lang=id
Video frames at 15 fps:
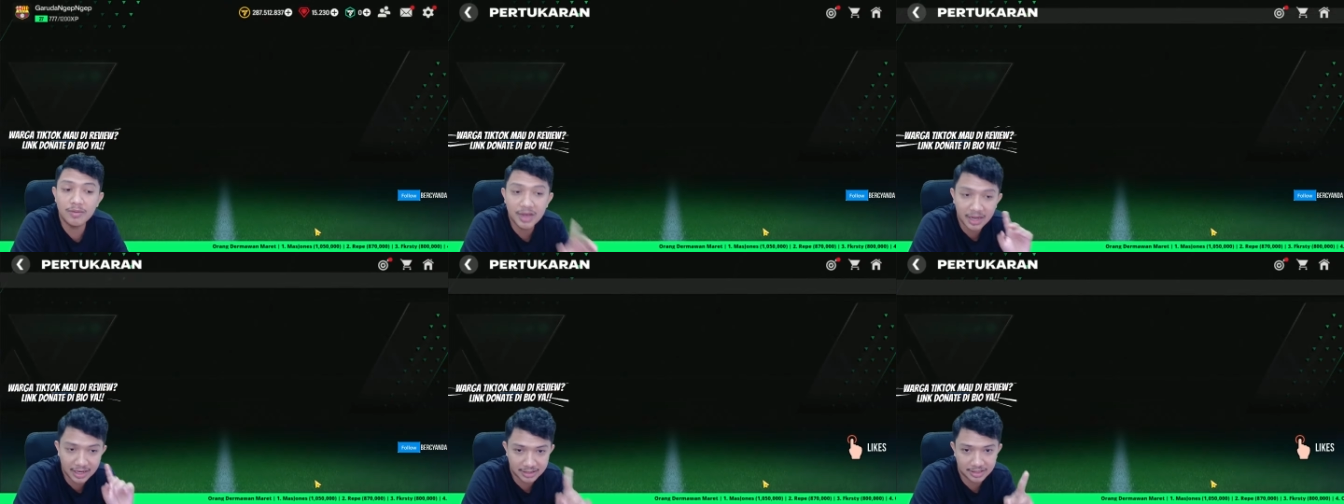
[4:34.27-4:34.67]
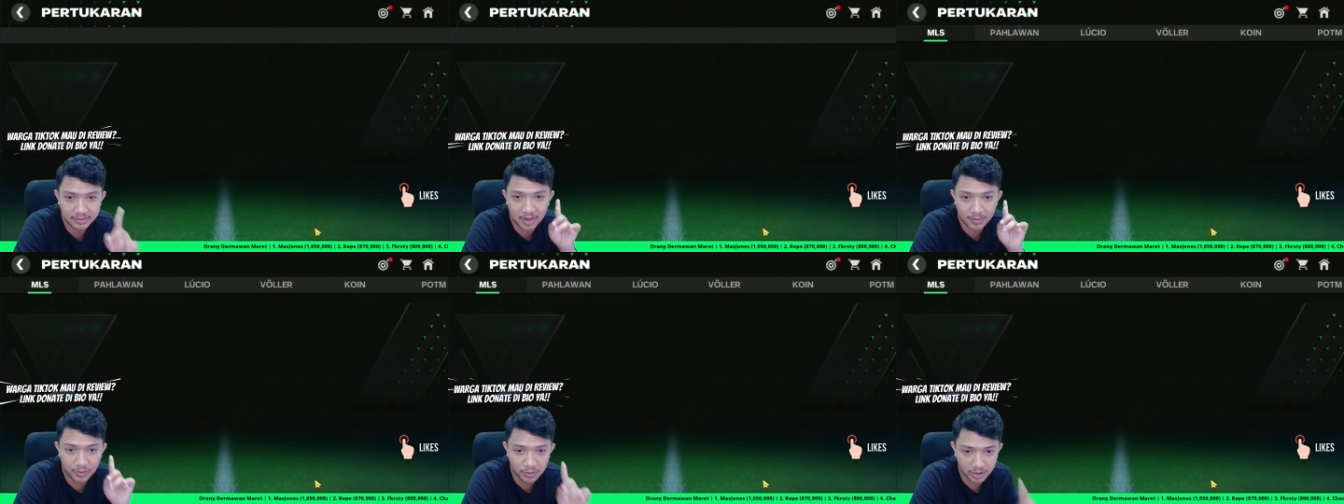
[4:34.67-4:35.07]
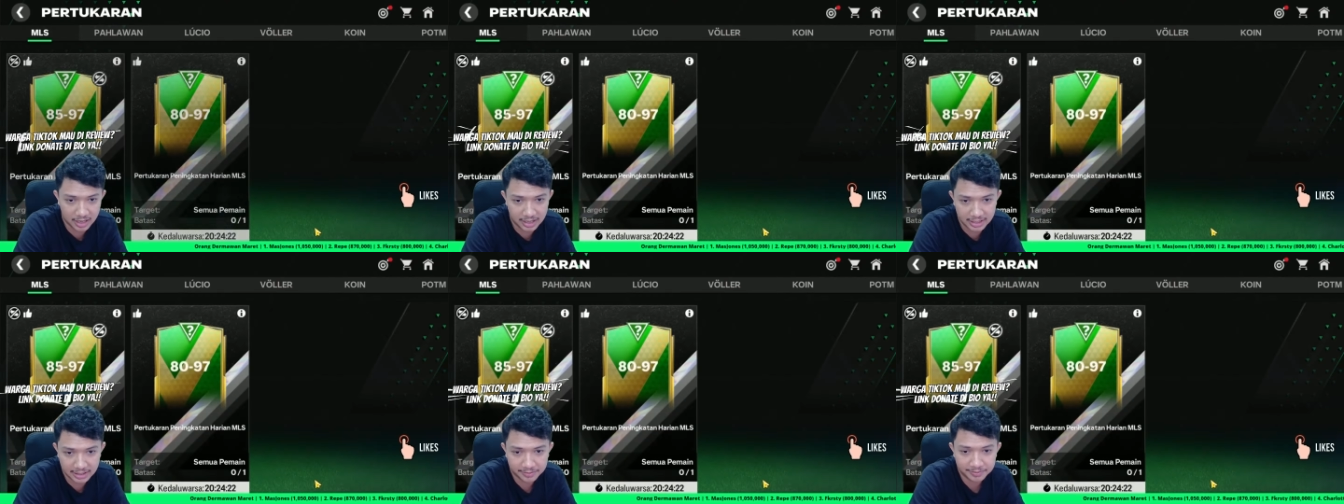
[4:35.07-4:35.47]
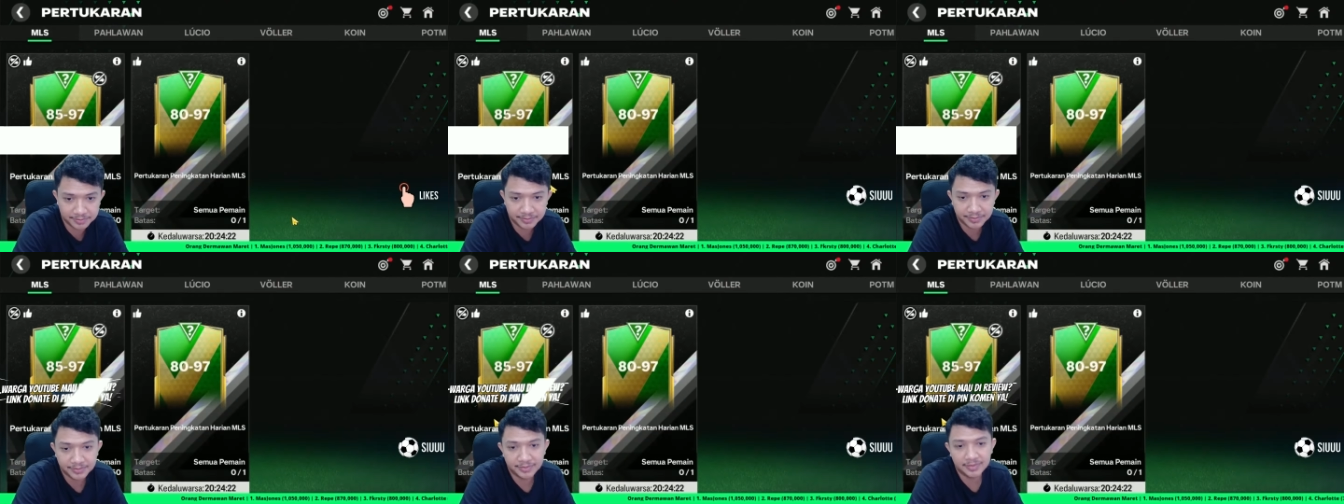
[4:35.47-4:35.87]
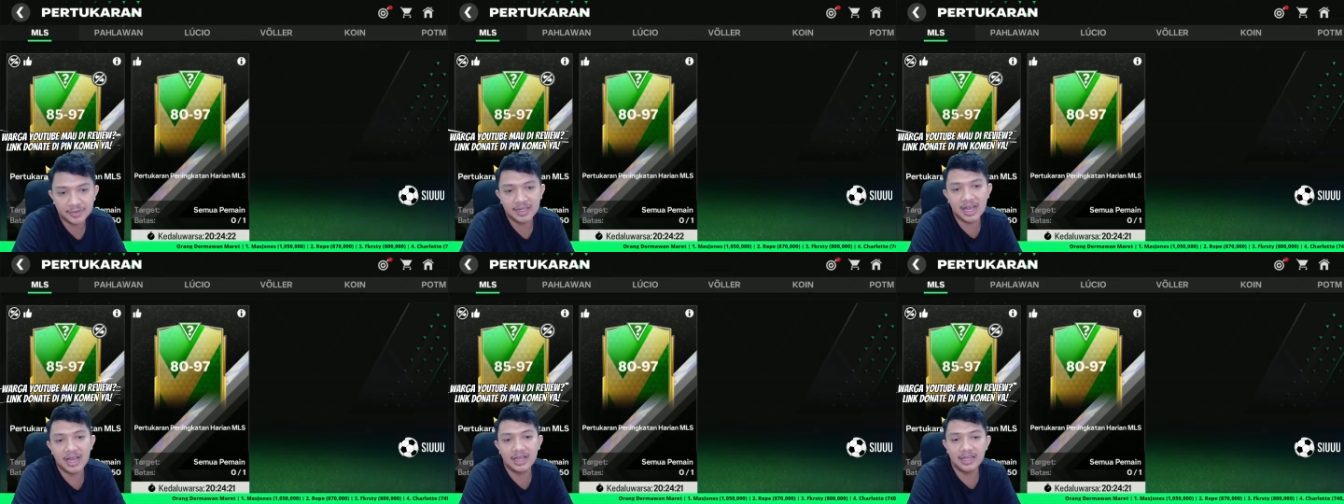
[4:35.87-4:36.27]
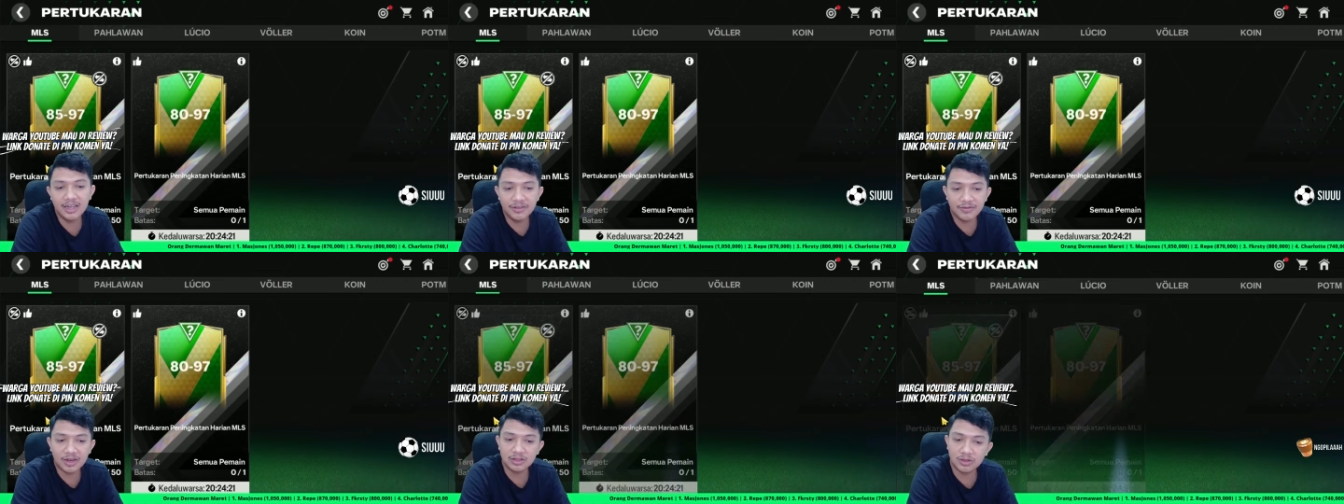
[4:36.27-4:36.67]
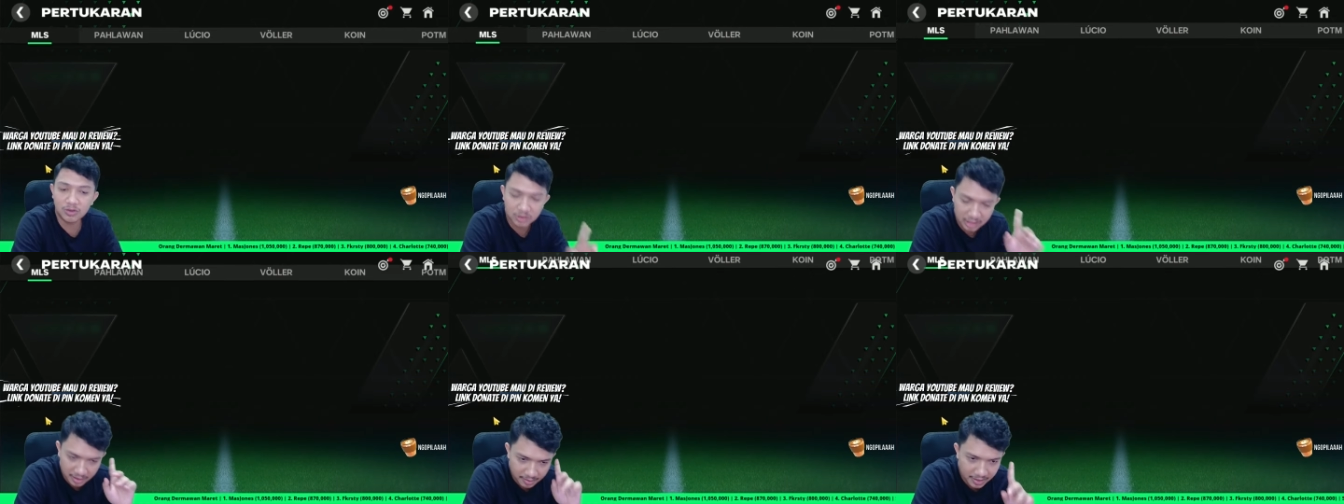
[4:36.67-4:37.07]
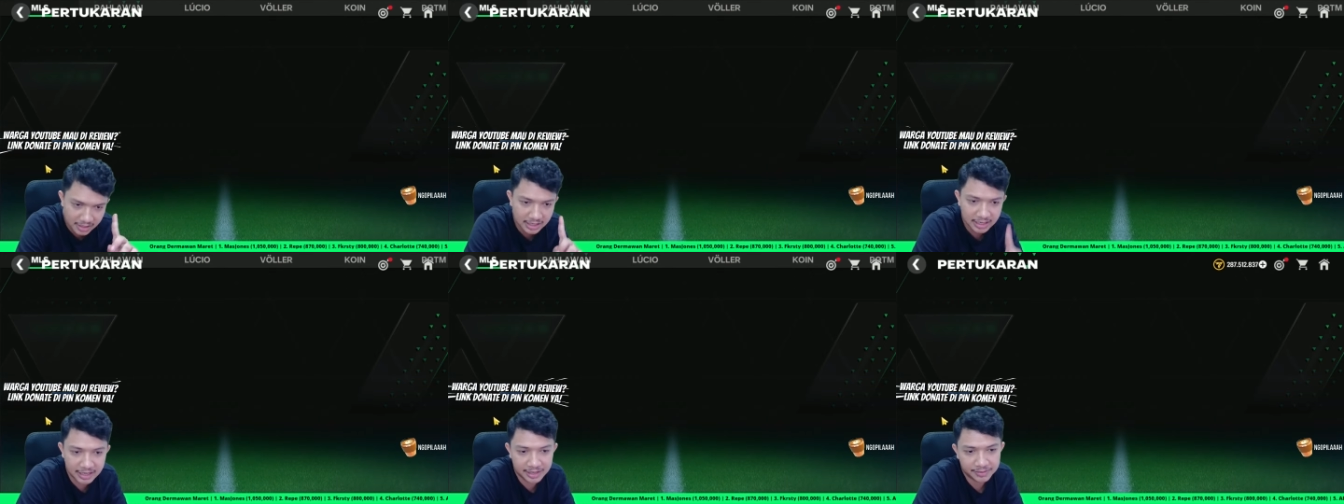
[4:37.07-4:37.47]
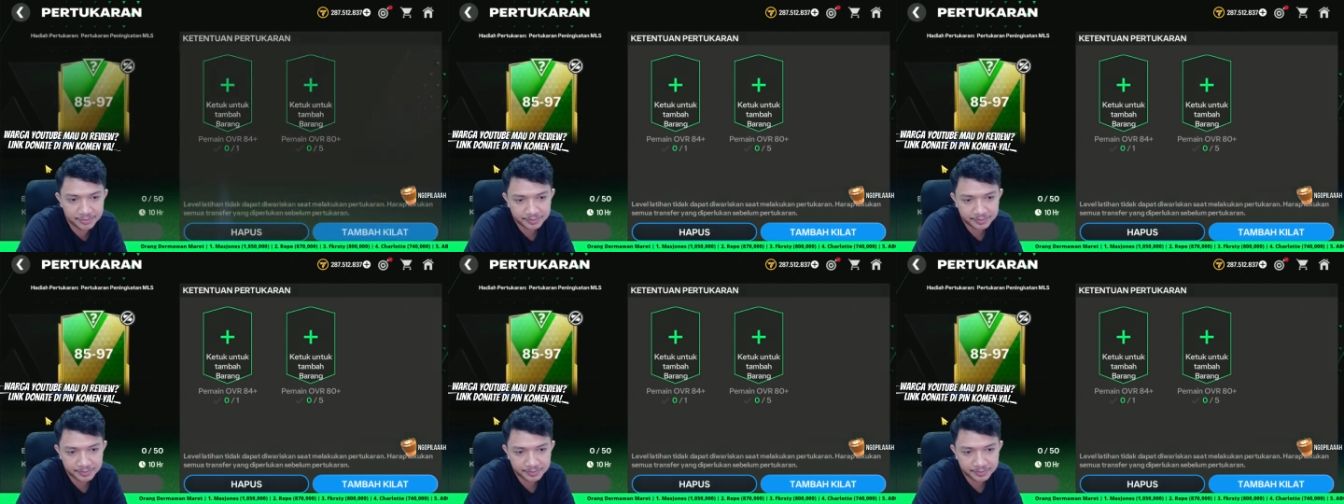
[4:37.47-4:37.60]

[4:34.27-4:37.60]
beres 50 kali. Nah, ini faktor utamanya nih.